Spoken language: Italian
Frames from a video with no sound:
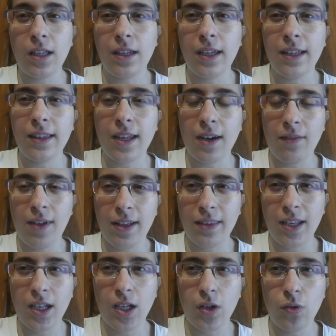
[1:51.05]
in
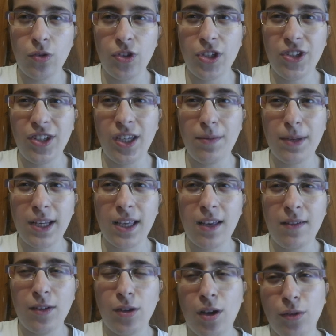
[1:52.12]
interventi chirurgici
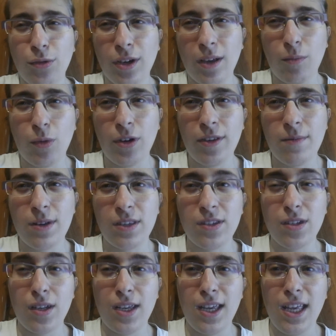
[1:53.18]
perché è noto che molte
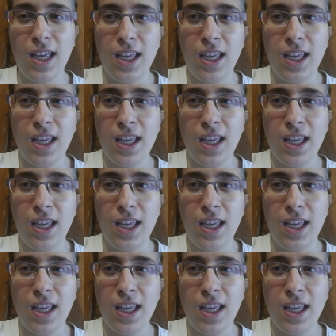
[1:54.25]
persone